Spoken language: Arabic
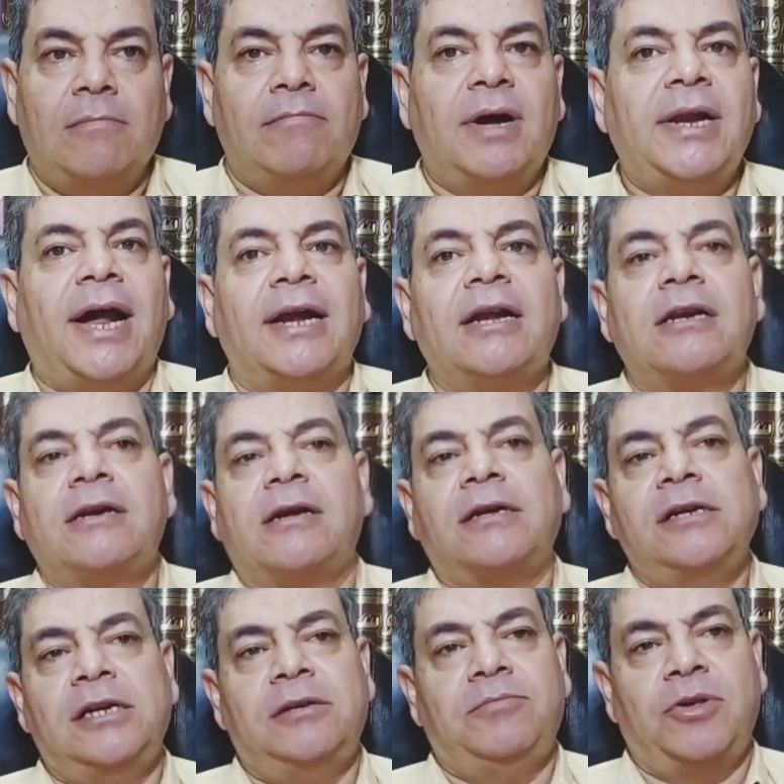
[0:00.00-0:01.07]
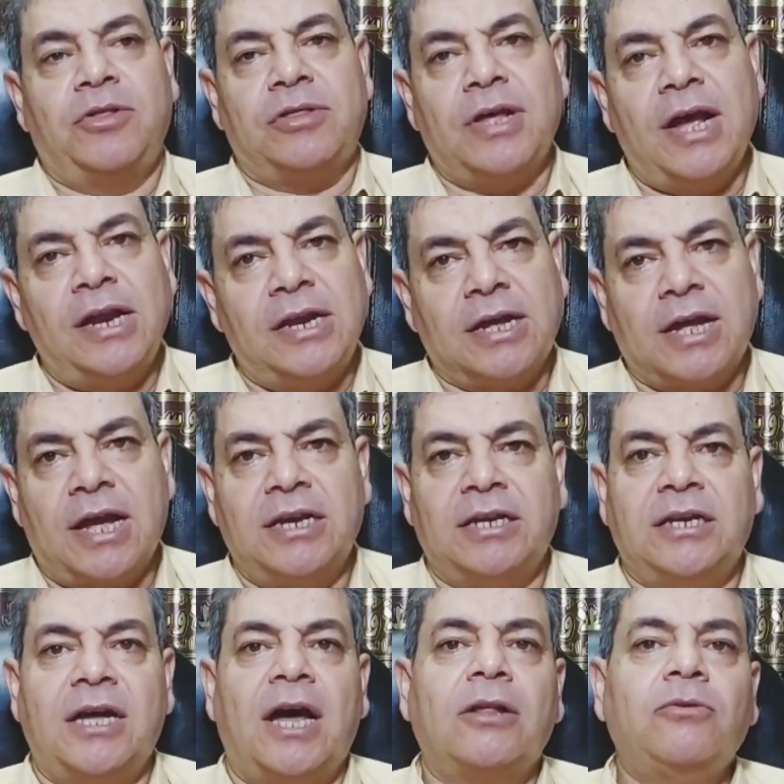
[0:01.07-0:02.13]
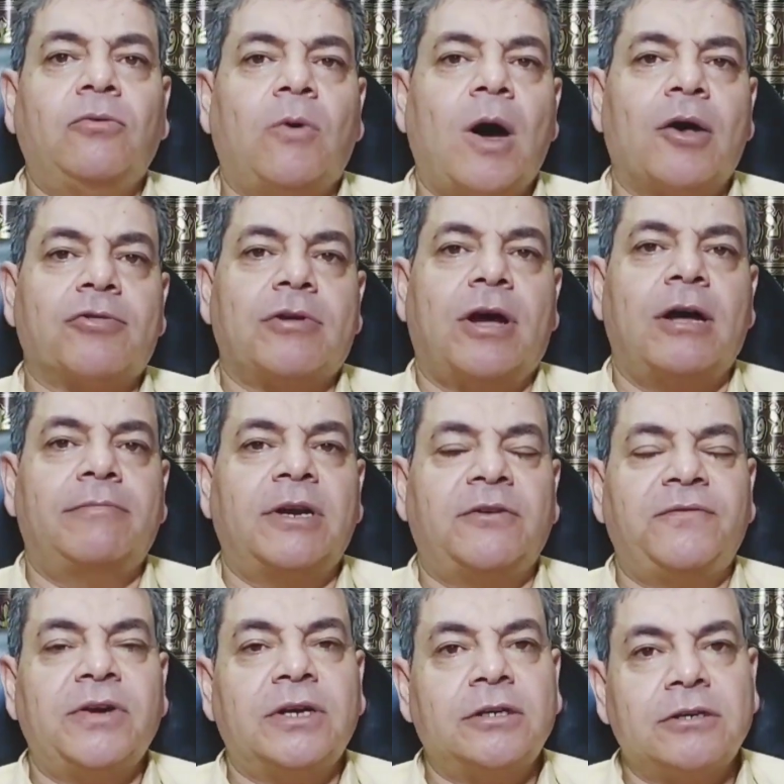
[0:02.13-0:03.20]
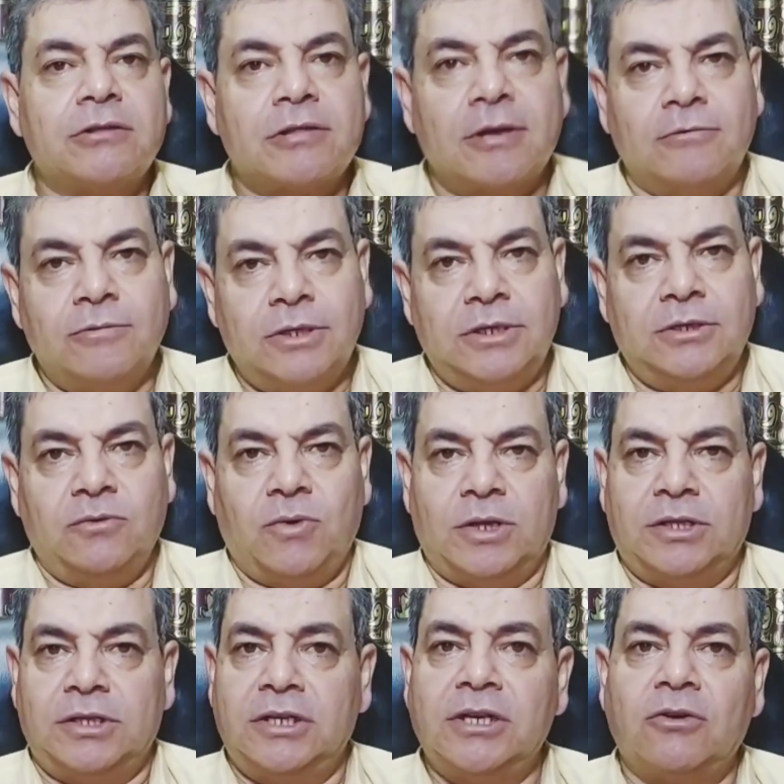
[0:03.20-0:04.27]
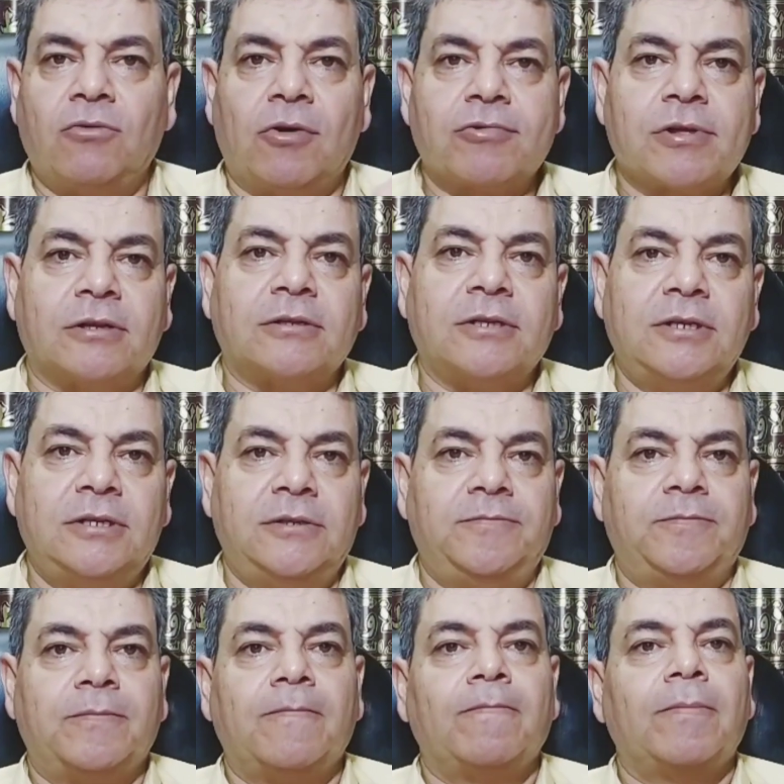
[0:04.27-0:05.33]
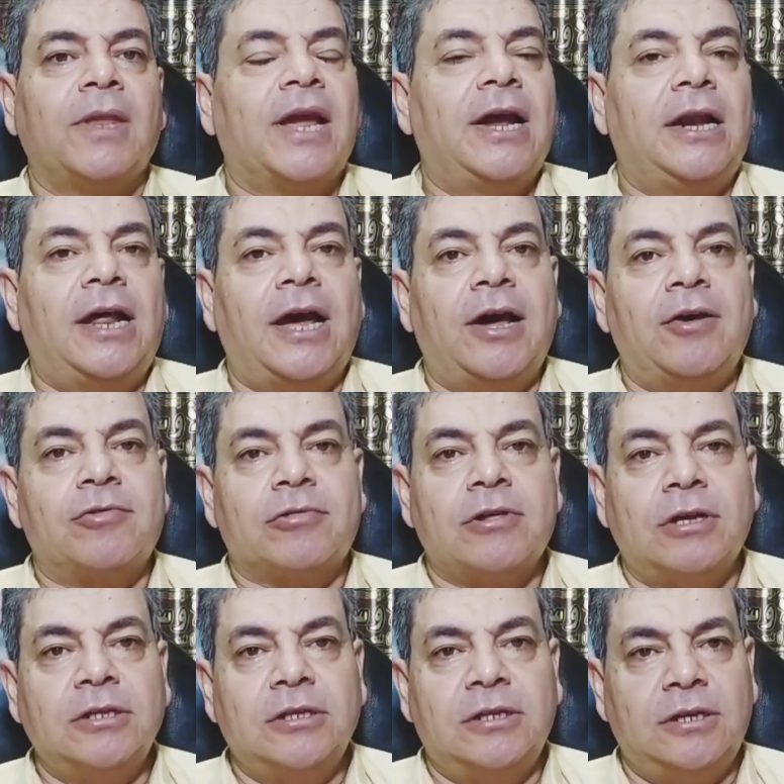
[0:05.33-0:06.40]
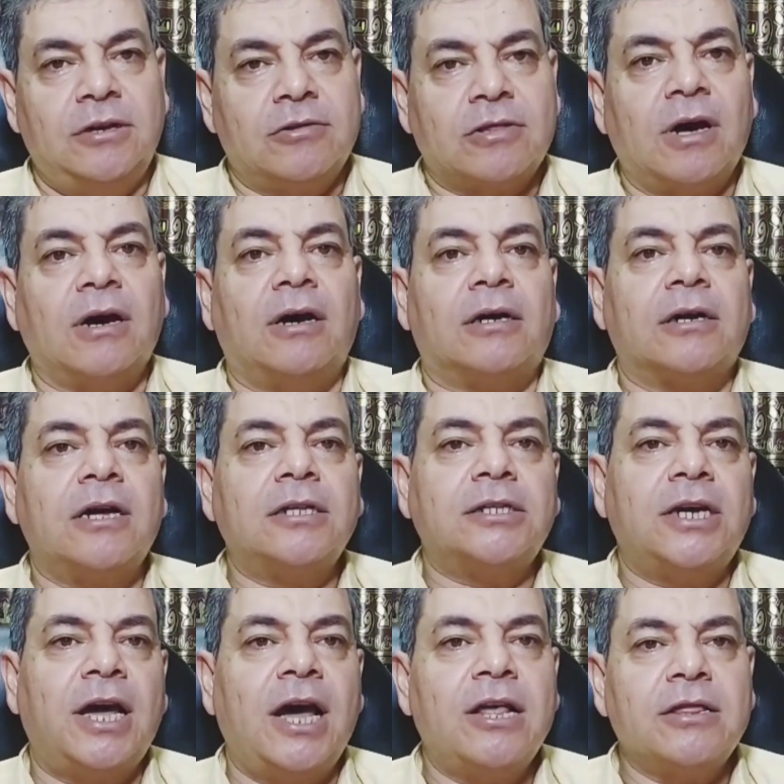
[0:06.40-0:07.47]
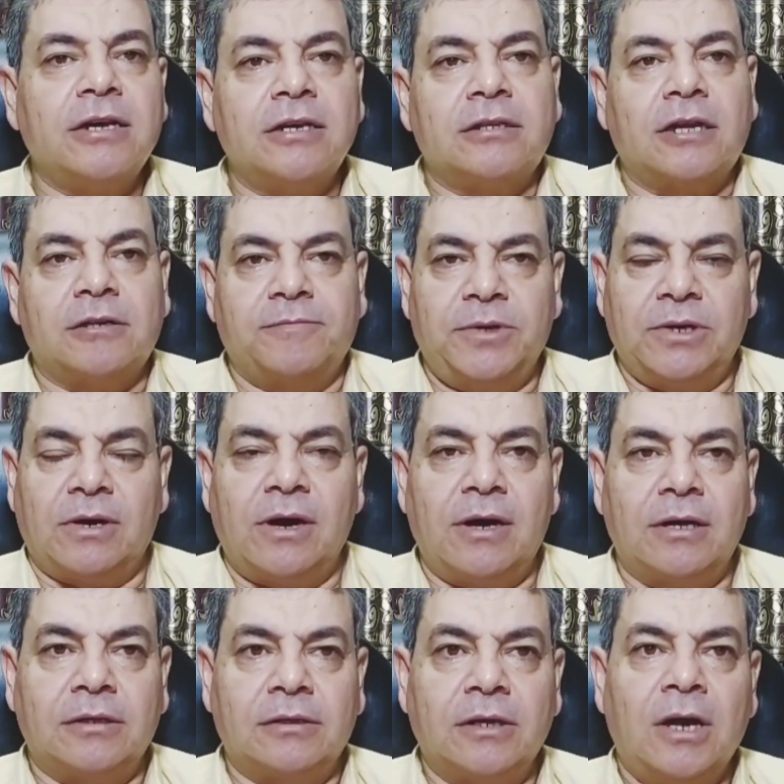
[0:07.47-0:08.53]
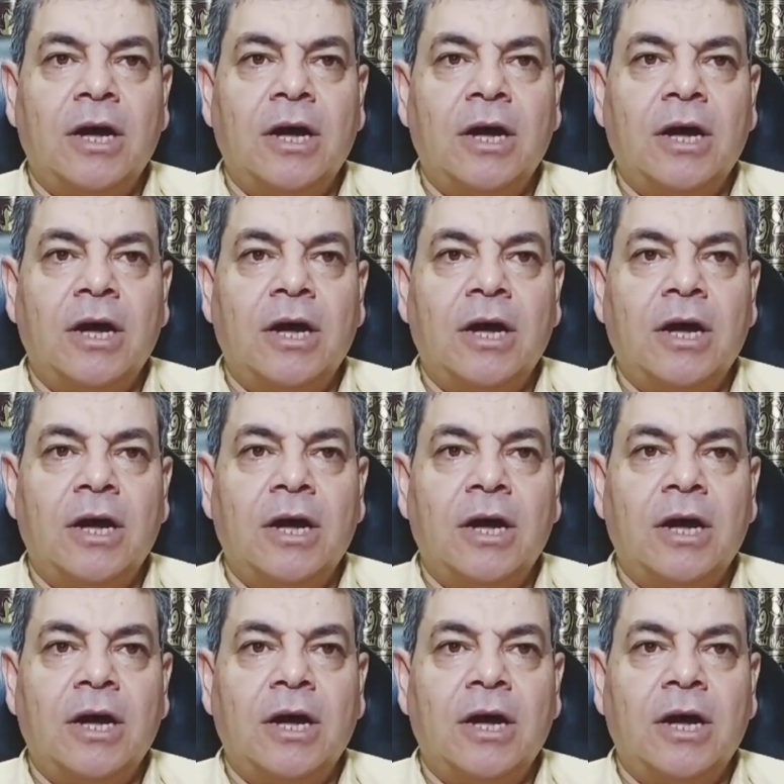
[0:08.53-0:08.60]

بل على النقيض من ذلك إني أدعو أصحاب الفكر السوي والدين الوسطي إلى سد ثغرات هذه التطبيقات